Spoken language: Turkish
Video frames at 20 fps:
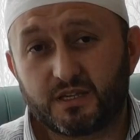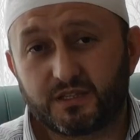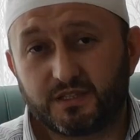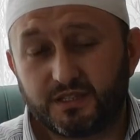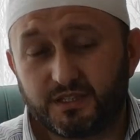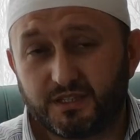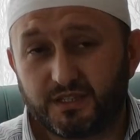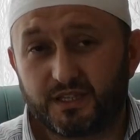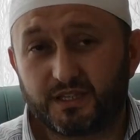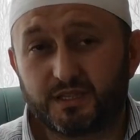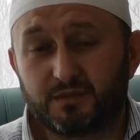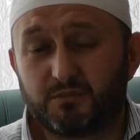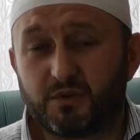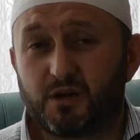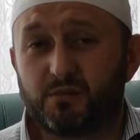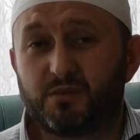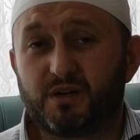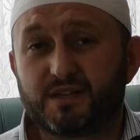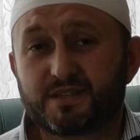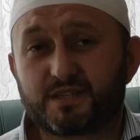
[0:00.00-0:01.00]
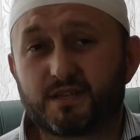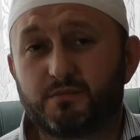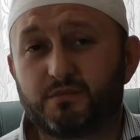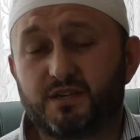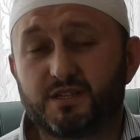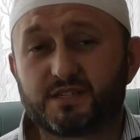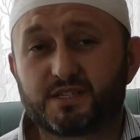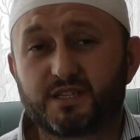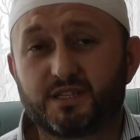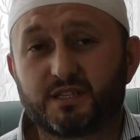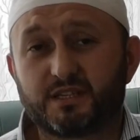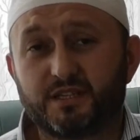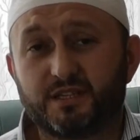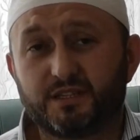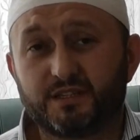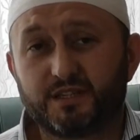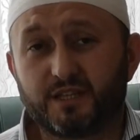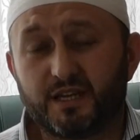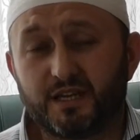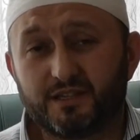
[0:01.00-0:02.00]
yine İmam-ı Azam
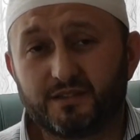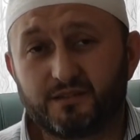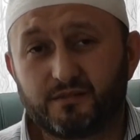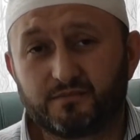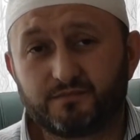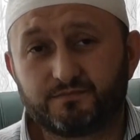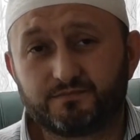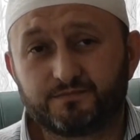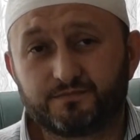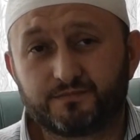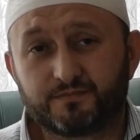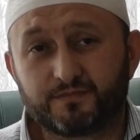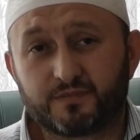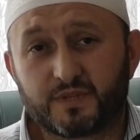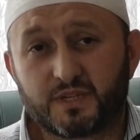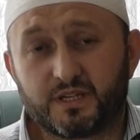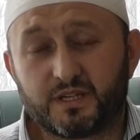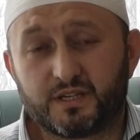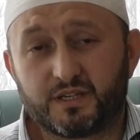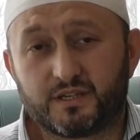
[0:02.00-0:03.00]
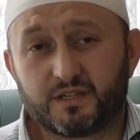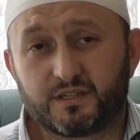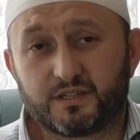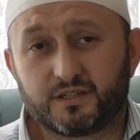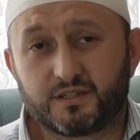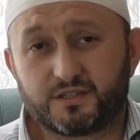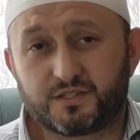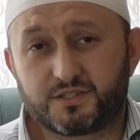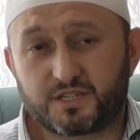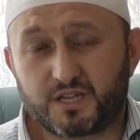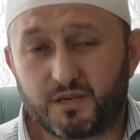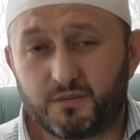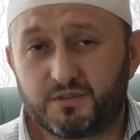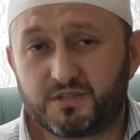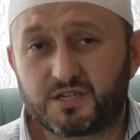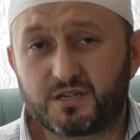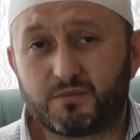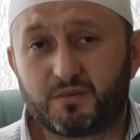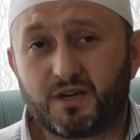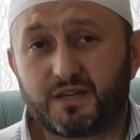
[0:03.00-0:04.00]
Hazretlerine cami
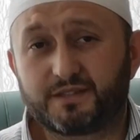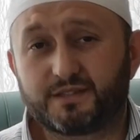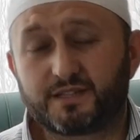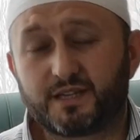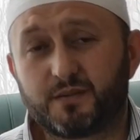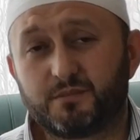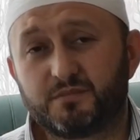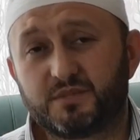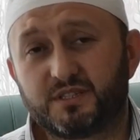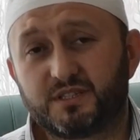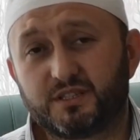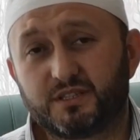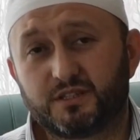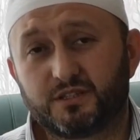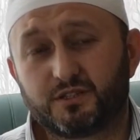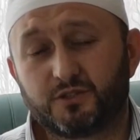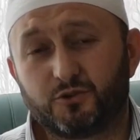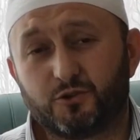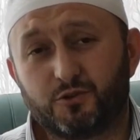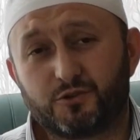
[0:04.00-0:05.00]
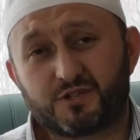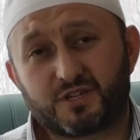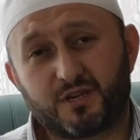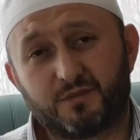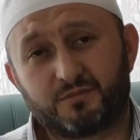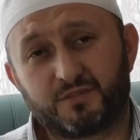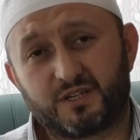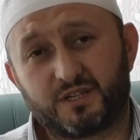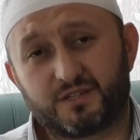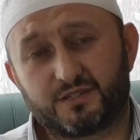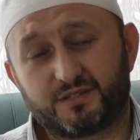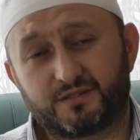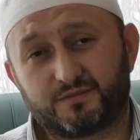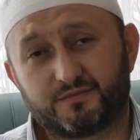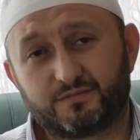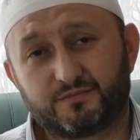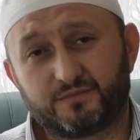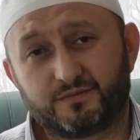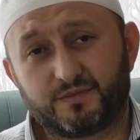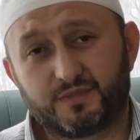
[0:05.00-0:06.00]
cemaatten biri hocam der.
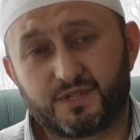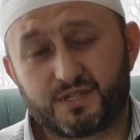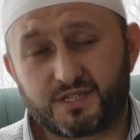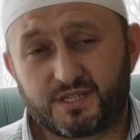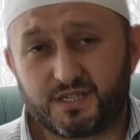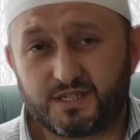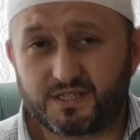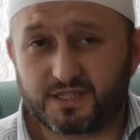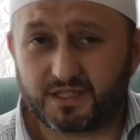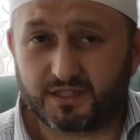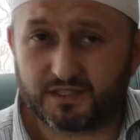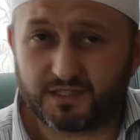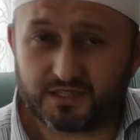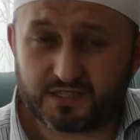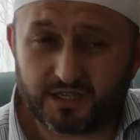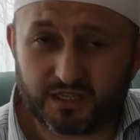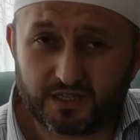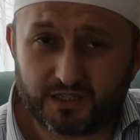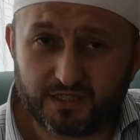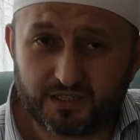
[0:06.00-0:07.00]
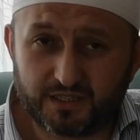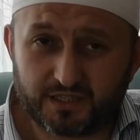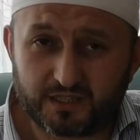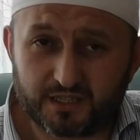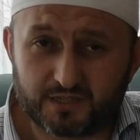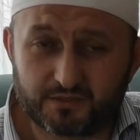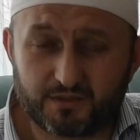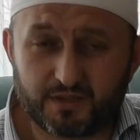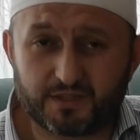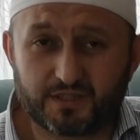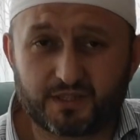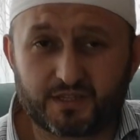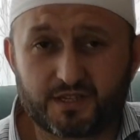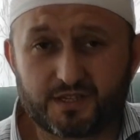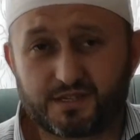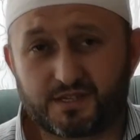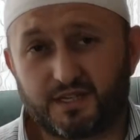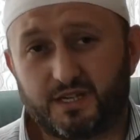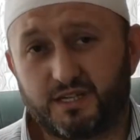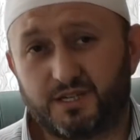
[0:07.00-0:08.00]
Siz de ticari kervanlara
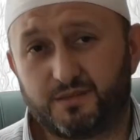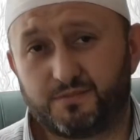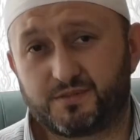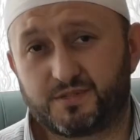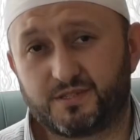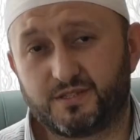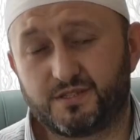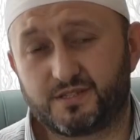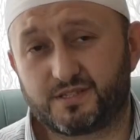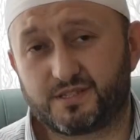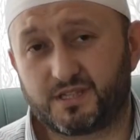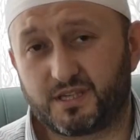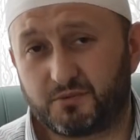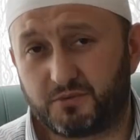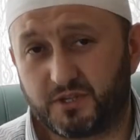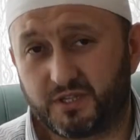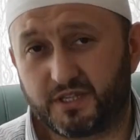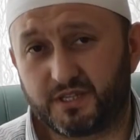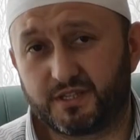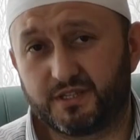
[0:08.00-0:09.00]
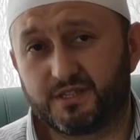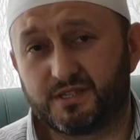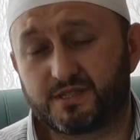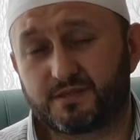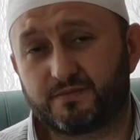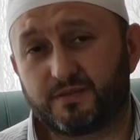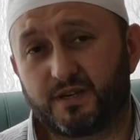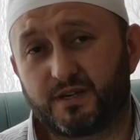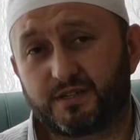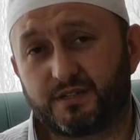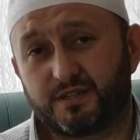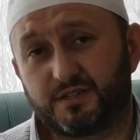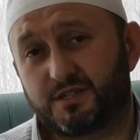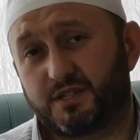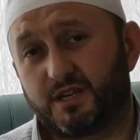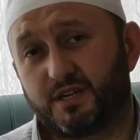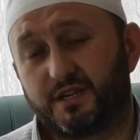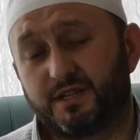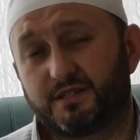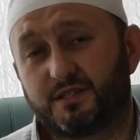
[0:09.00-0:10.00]
sahipsiniz, develeriniz var,
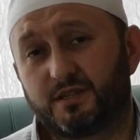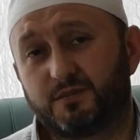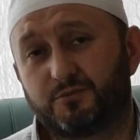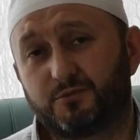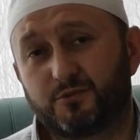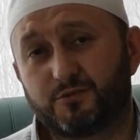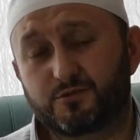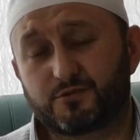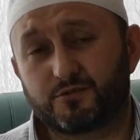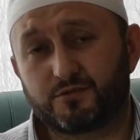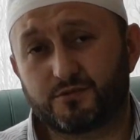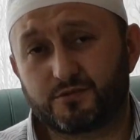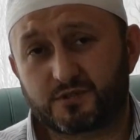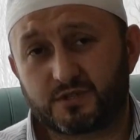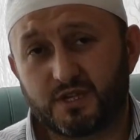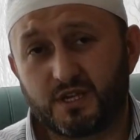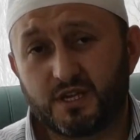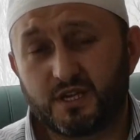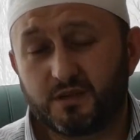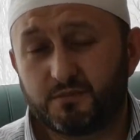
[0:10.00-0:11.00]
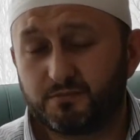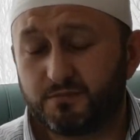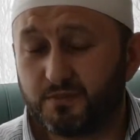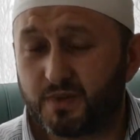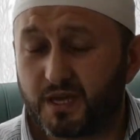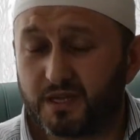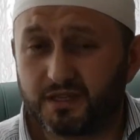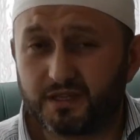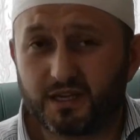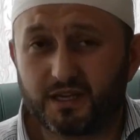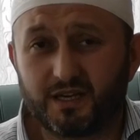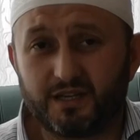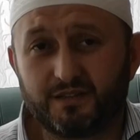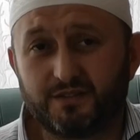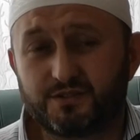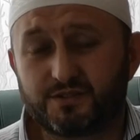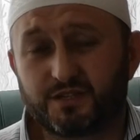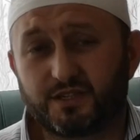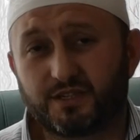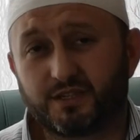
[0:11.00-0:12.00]
ticaret yapıyorsunuz. Ben de
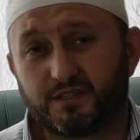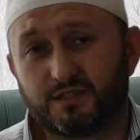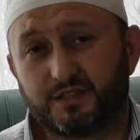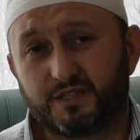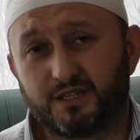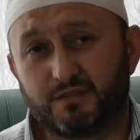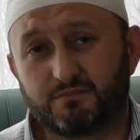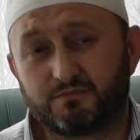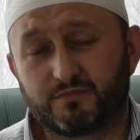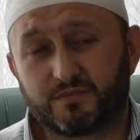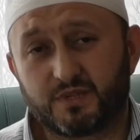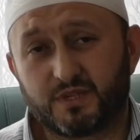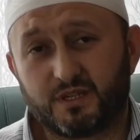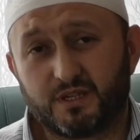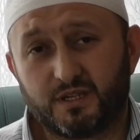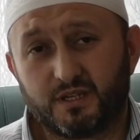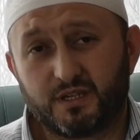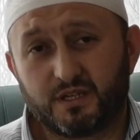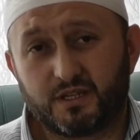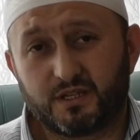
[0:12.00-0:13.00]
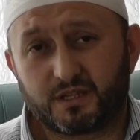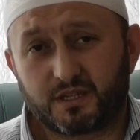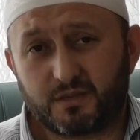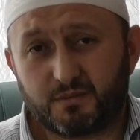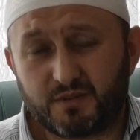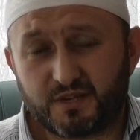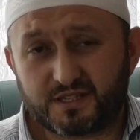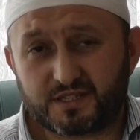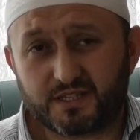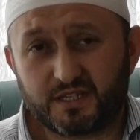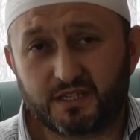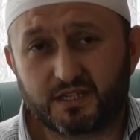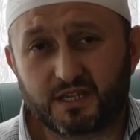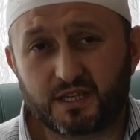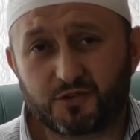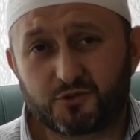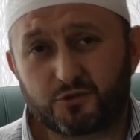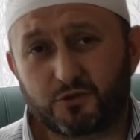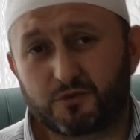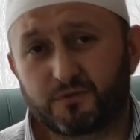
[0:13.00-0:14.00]
aynı şekildeyim.
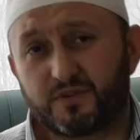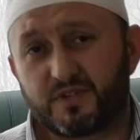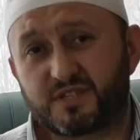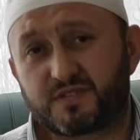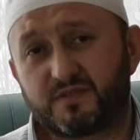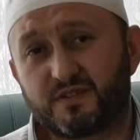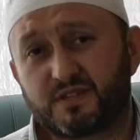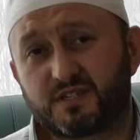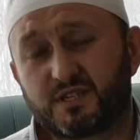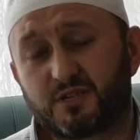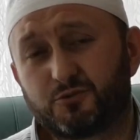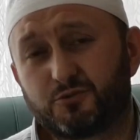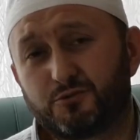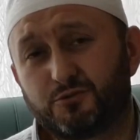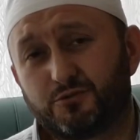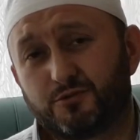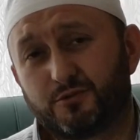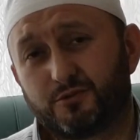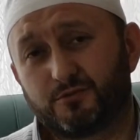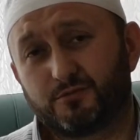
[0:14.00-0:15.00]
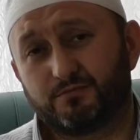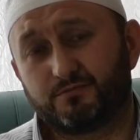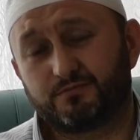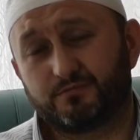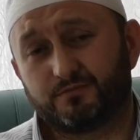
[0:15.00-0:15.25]
Namazdayken çok vesvese duyuyorum.